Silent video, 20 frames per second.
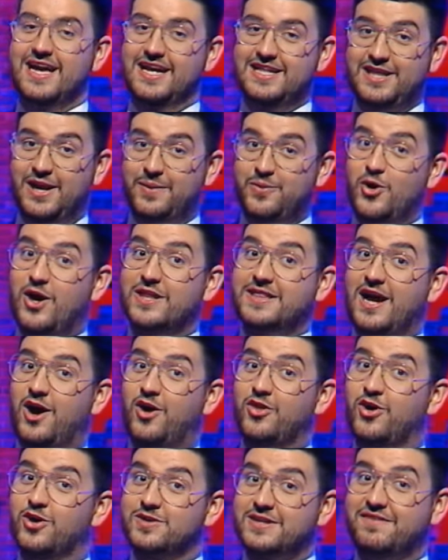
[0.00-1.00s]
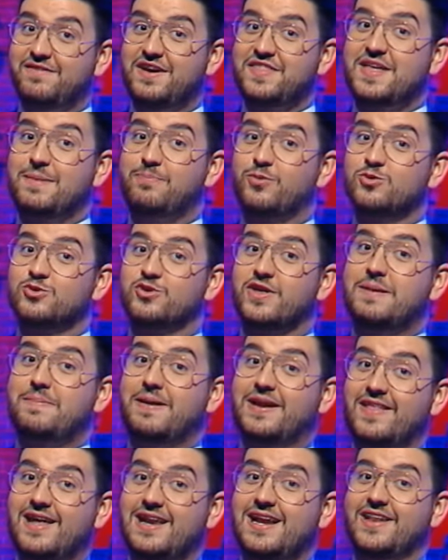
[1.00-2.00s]
Interview ha estado dos o tres veces a punto de
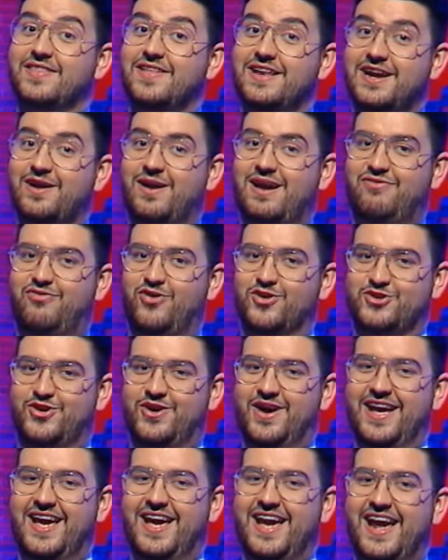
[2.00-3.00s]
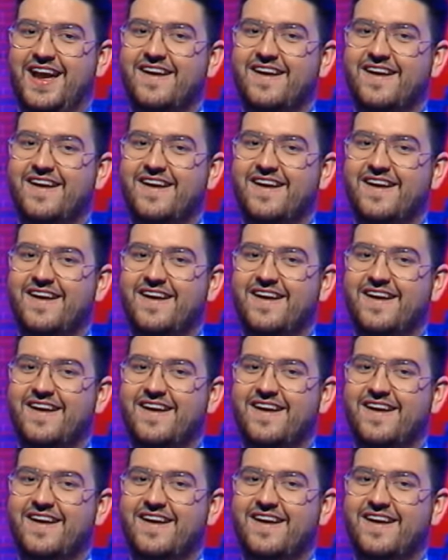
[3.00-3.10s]
perderle el dinero a la foto, ¿eh?